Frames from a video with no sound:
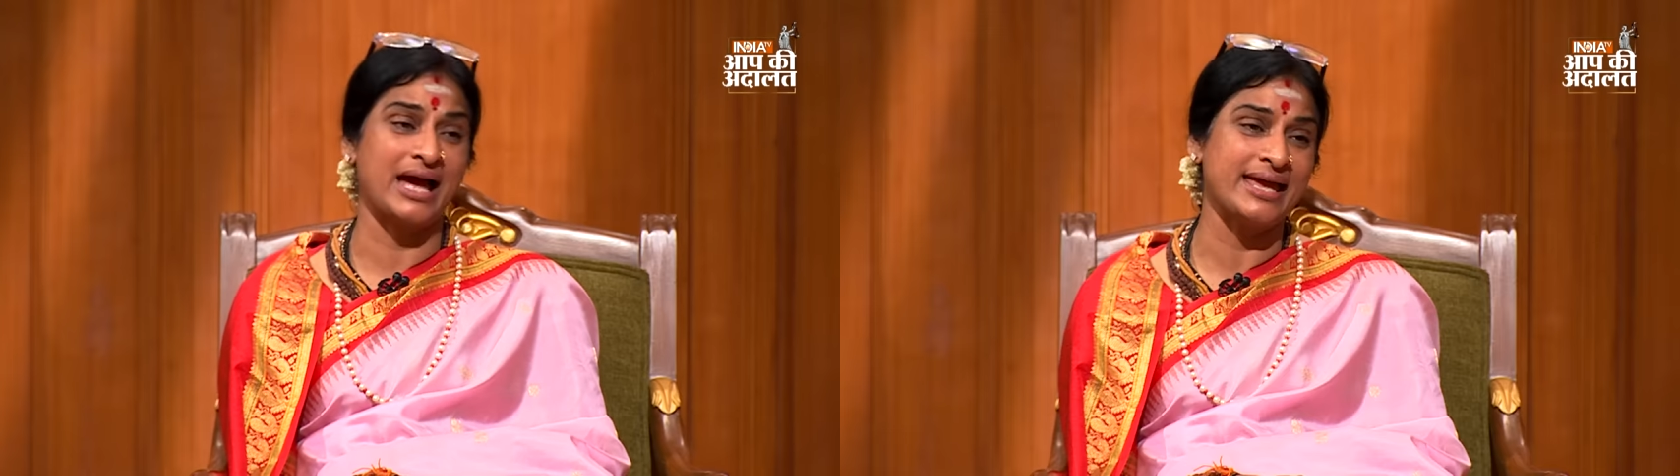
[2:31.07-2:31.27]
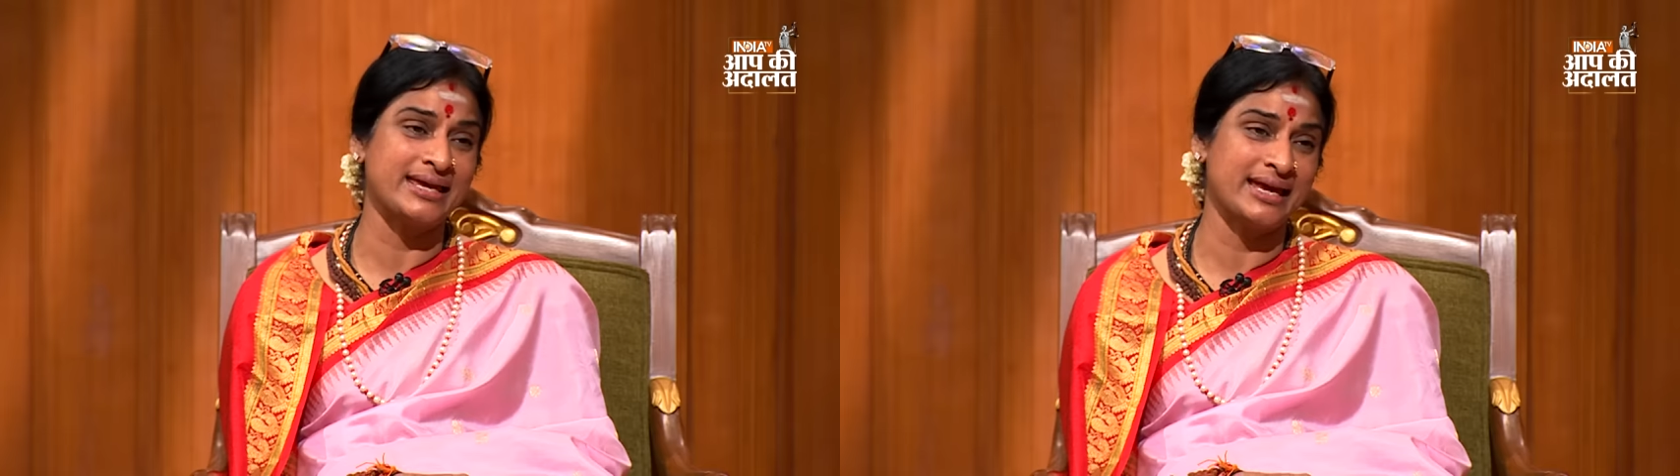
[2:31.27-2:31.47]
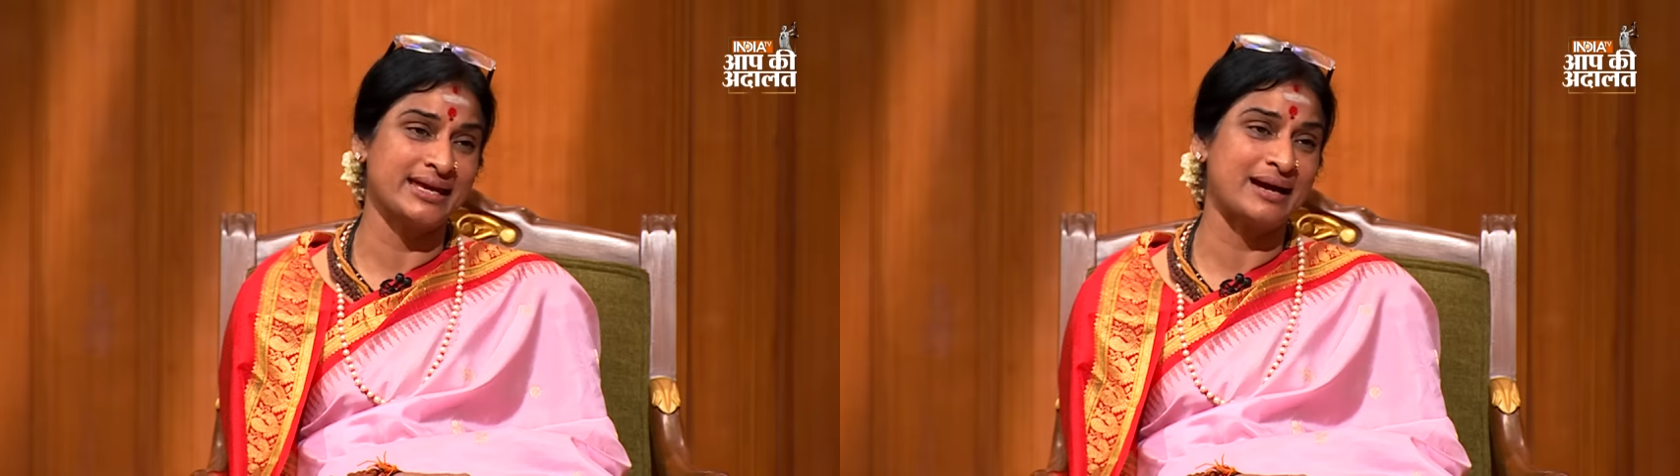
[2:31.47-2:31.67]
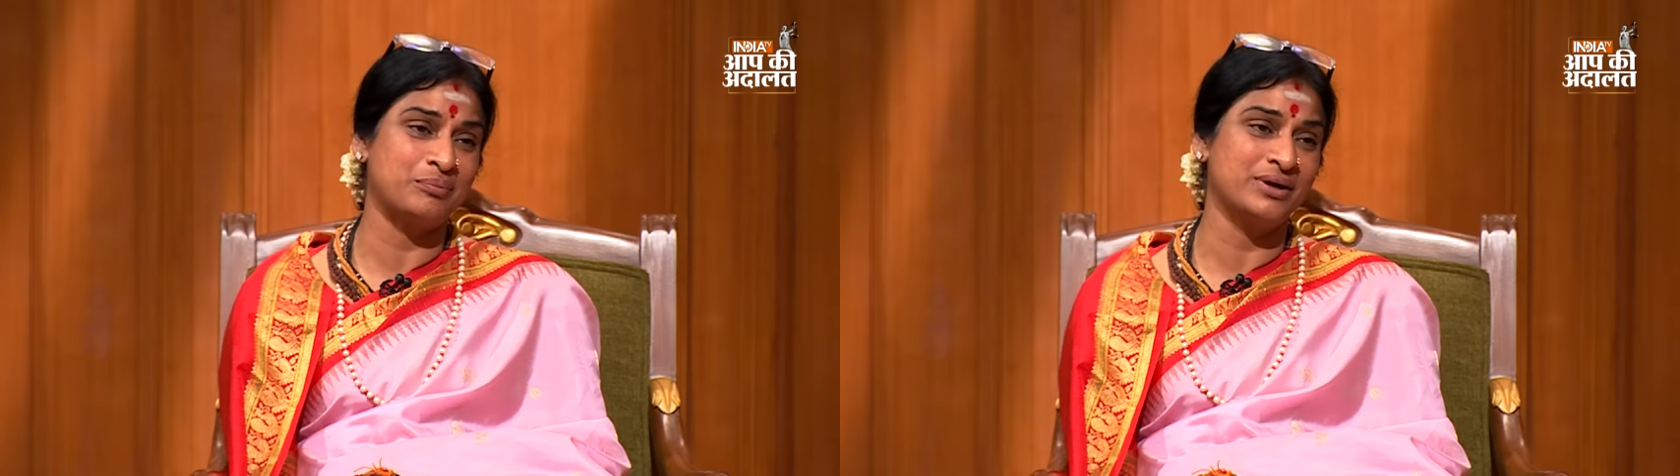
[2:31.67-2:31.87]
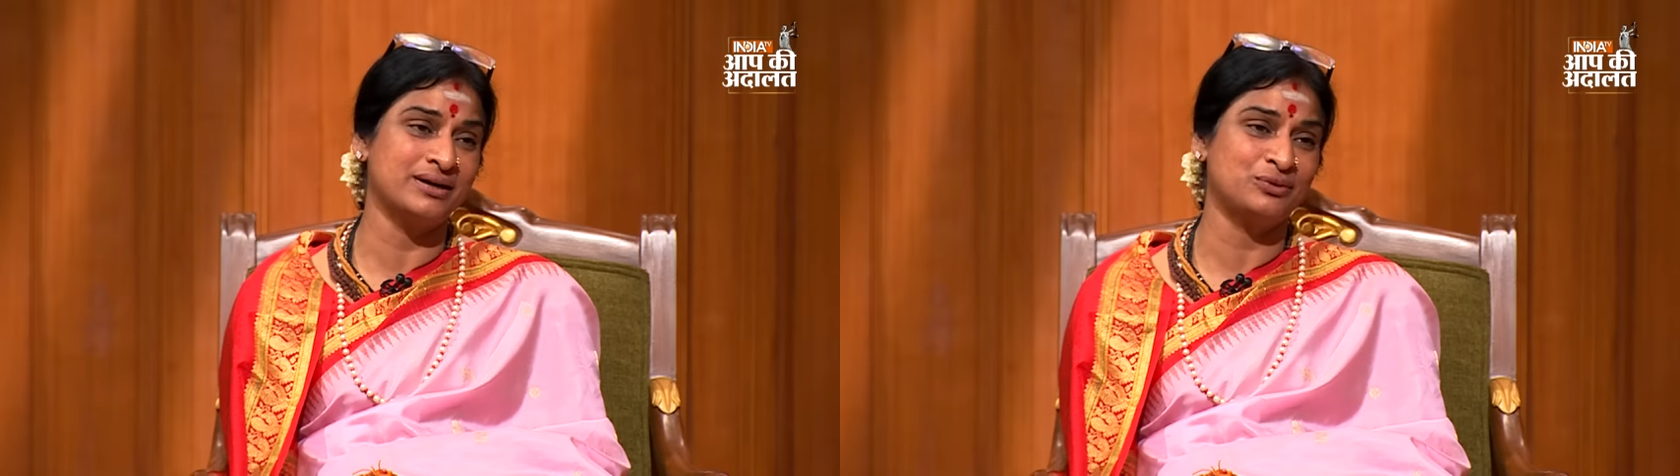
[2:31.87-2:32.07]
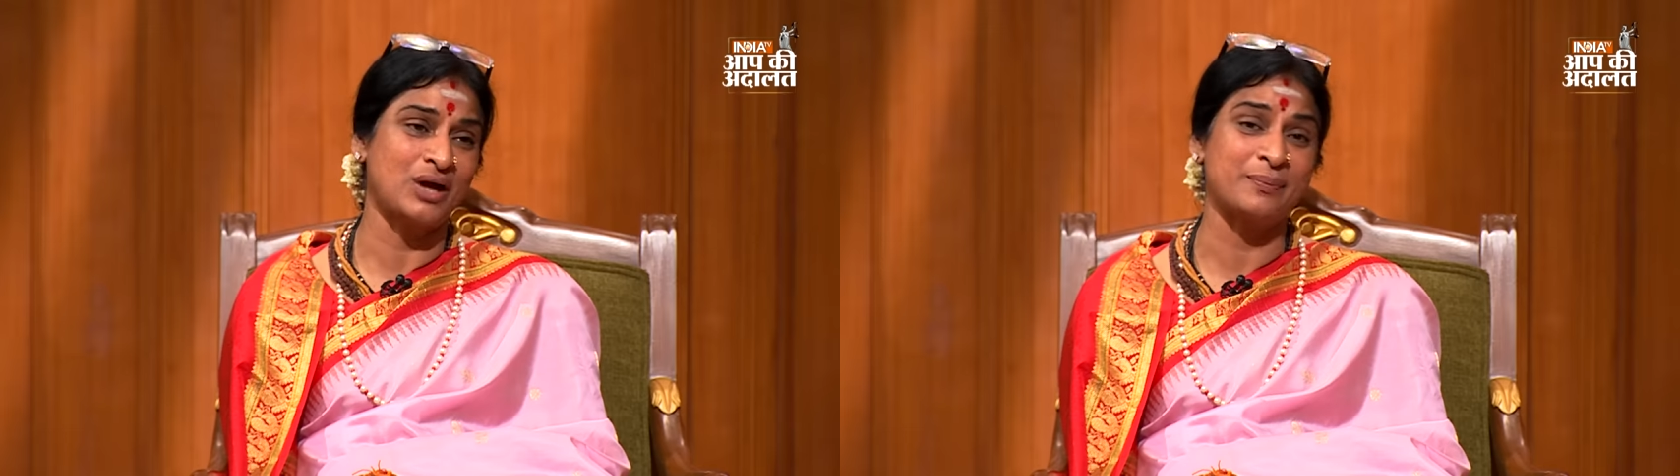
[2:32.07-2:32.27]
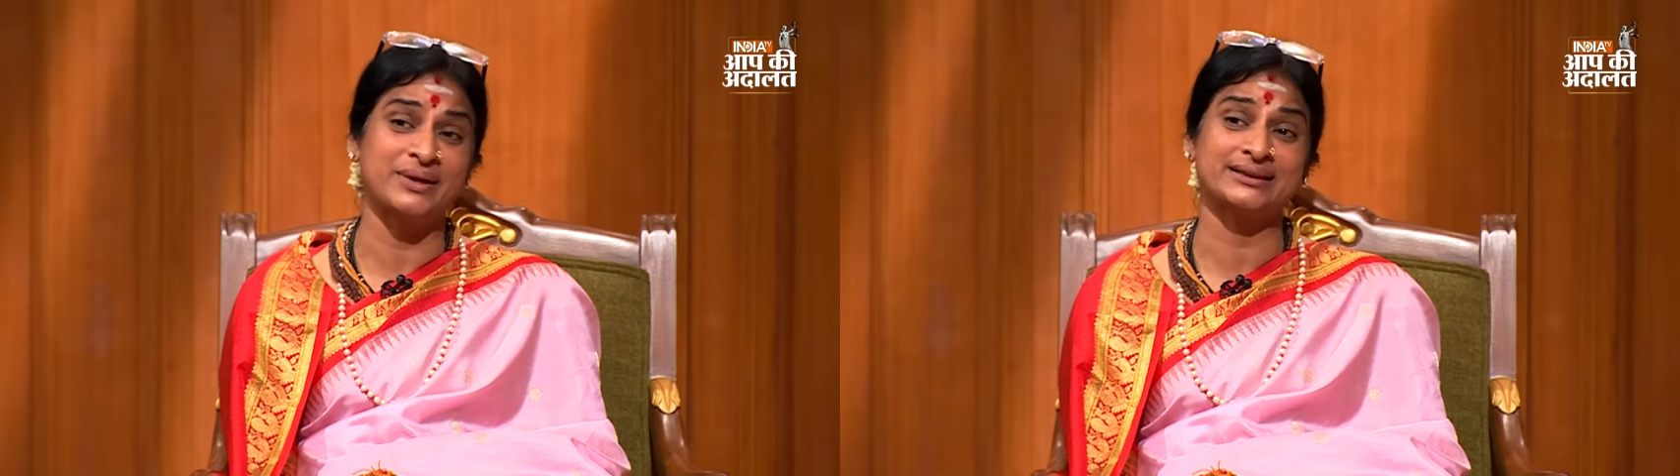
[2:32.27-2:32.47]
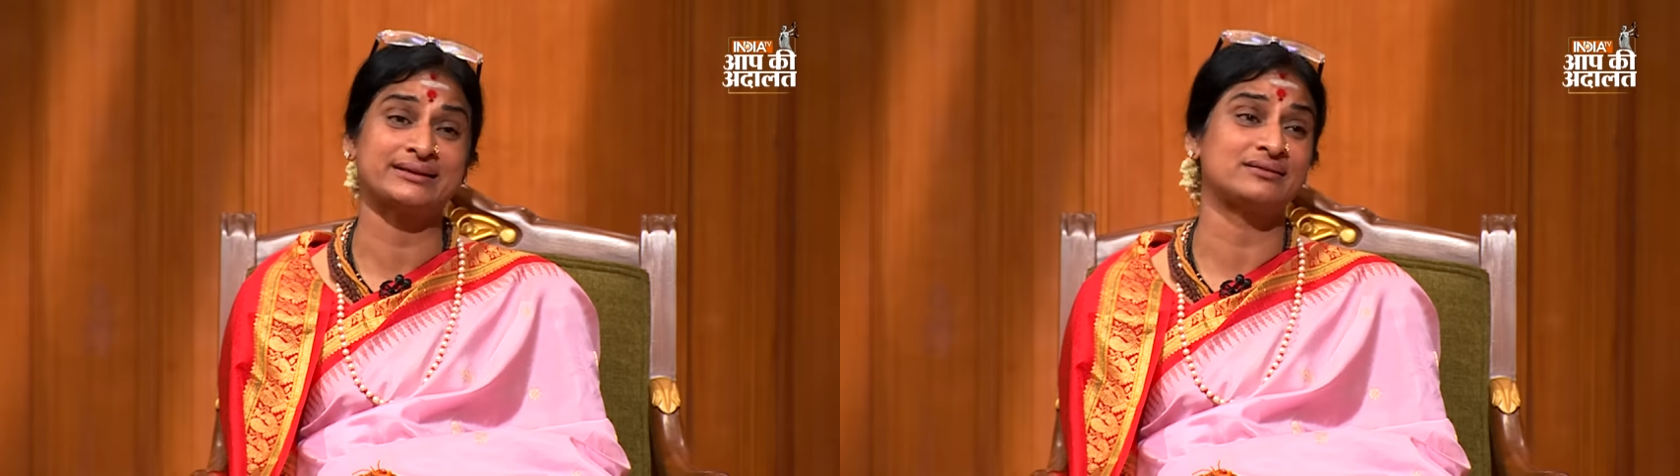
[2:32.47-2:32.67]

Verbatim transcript: आएंगे यहाँ पर तो आपके